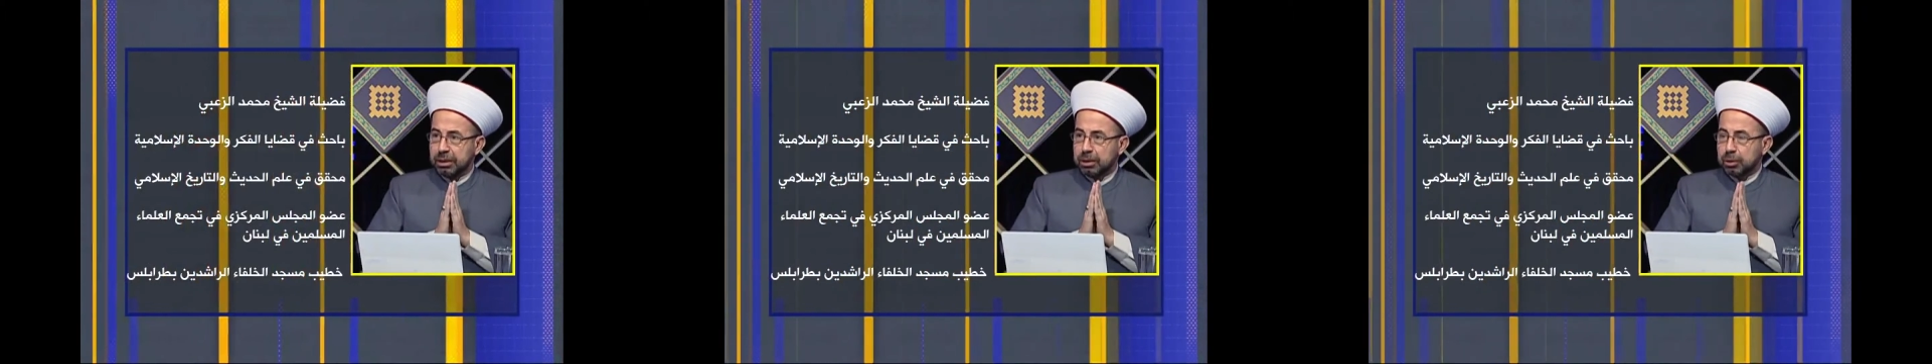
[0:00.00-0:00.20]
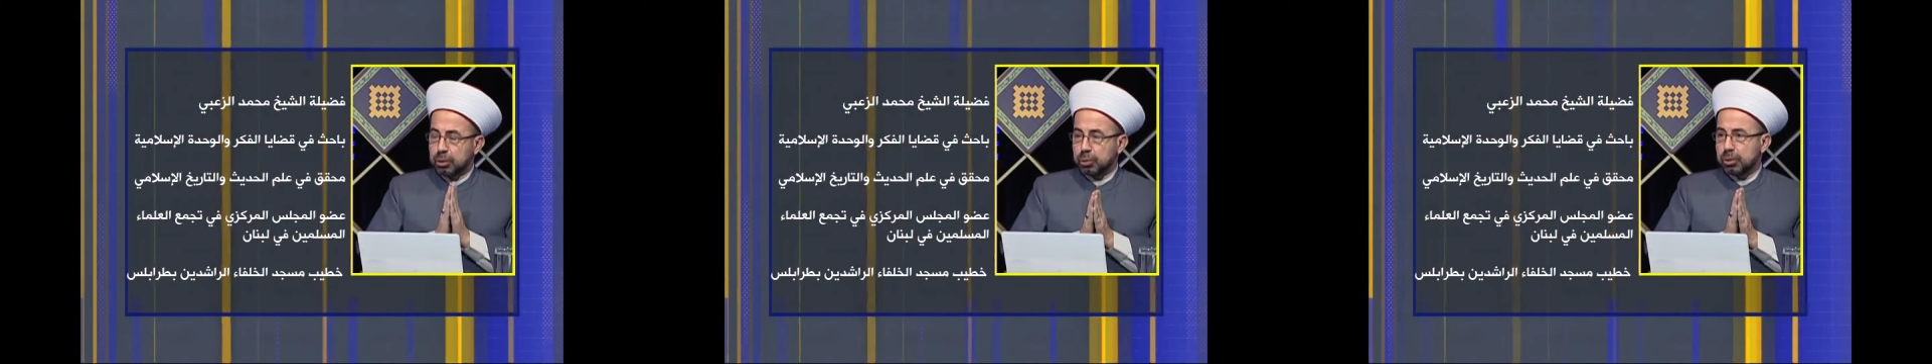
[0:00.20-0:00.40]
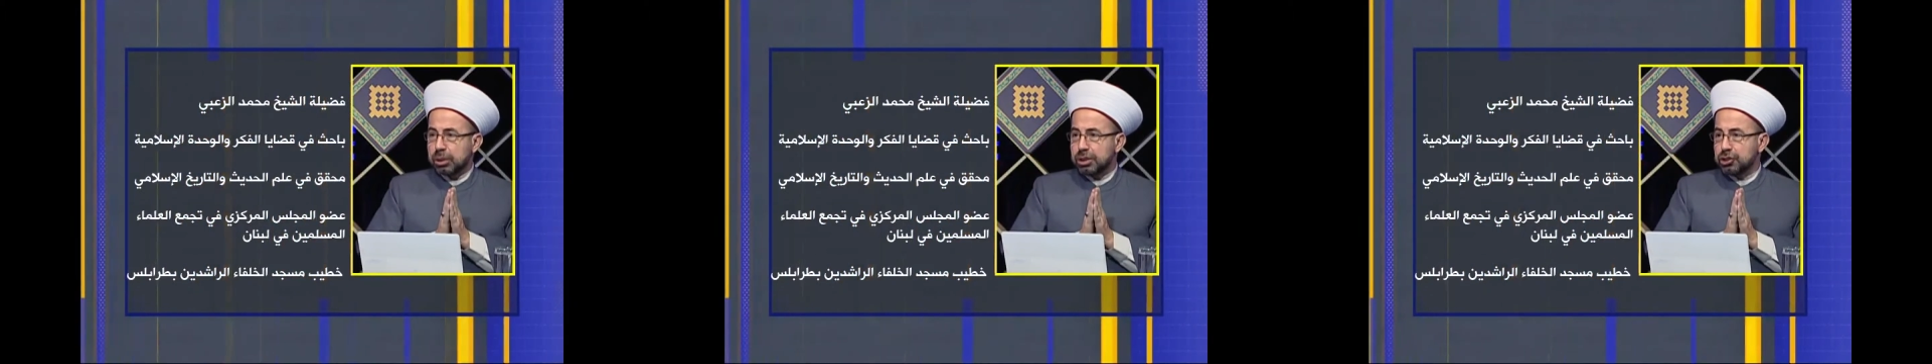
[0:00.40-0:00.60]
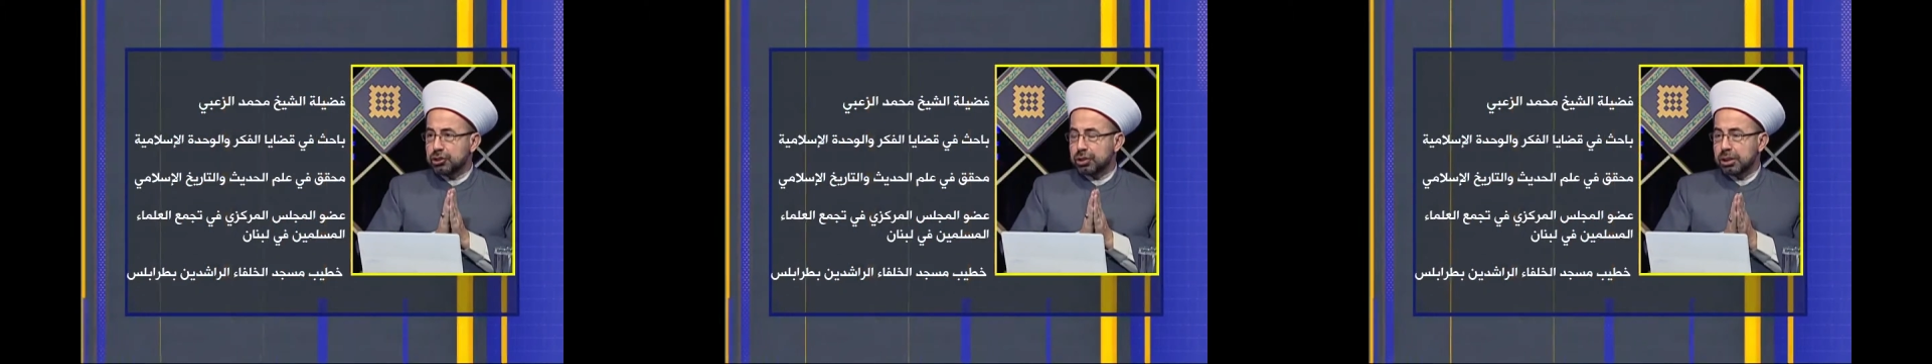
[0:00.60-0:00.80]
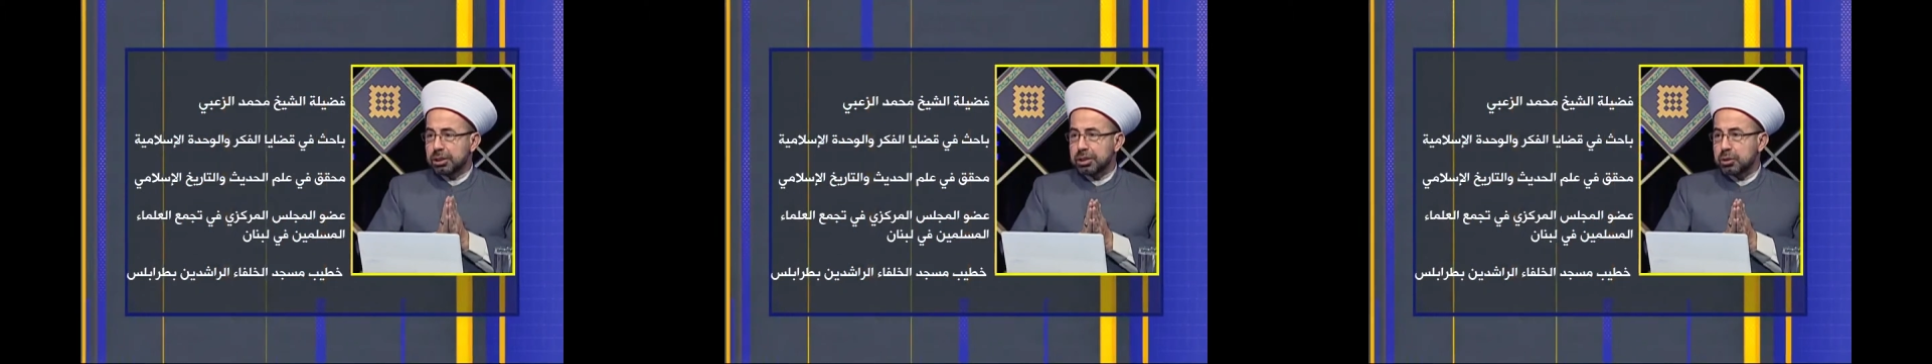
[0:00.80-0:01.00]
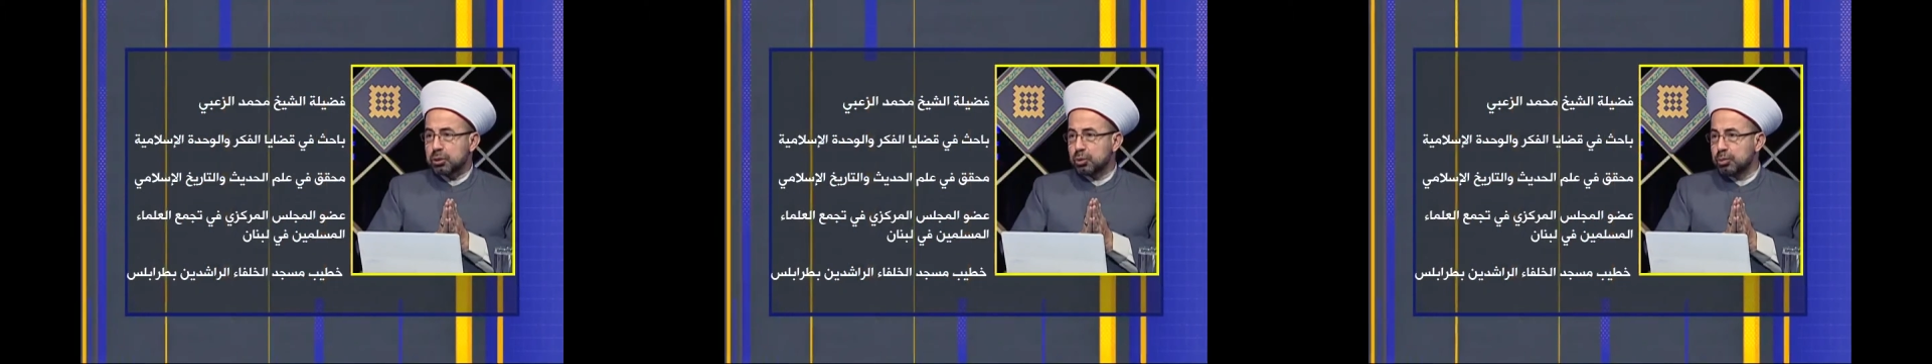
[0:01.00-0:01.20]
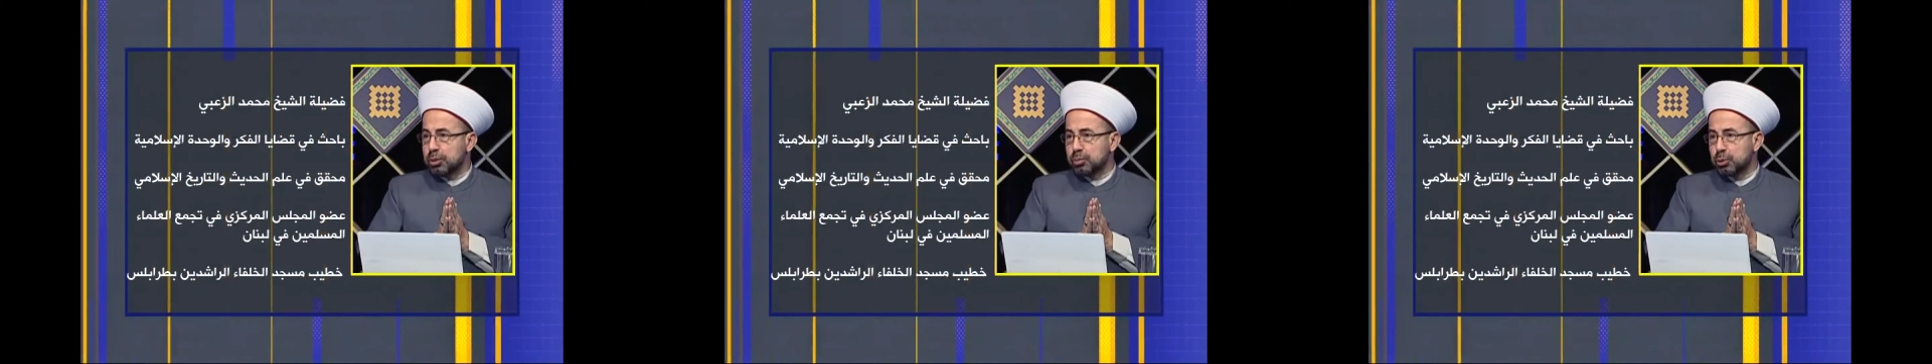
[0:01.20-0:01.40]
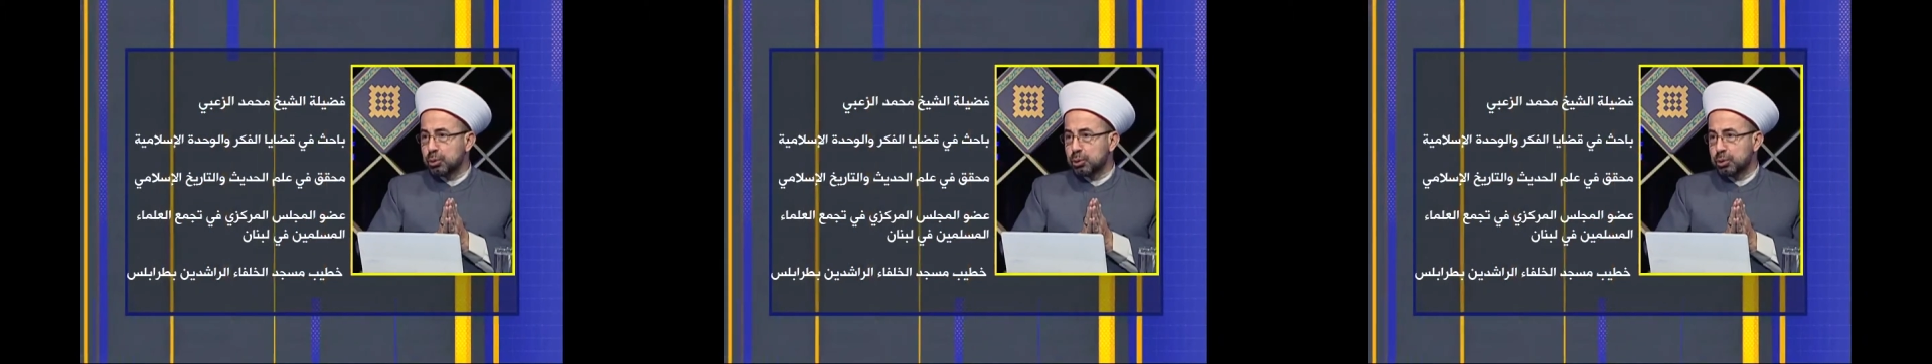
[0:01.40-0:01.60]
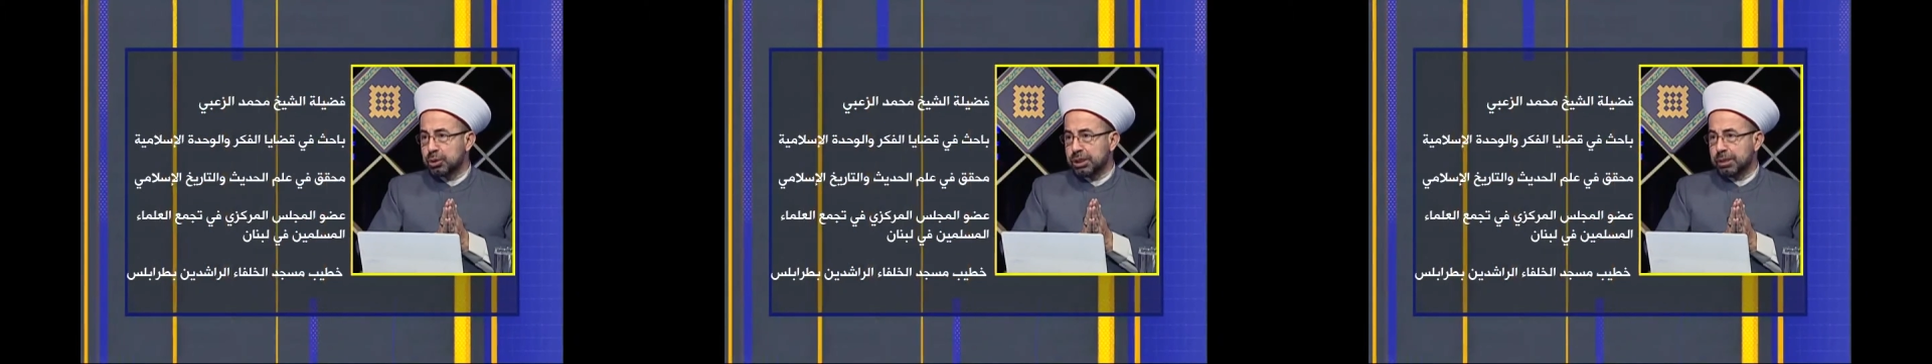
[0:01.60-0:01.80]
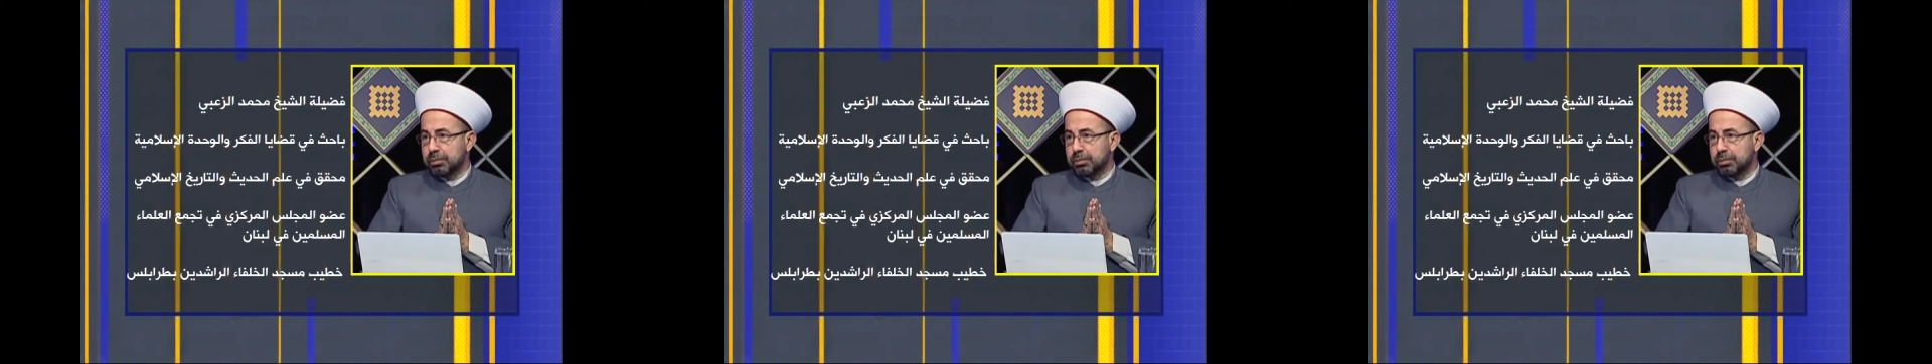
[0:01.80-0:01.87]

قريش طردتهم من بيوتهم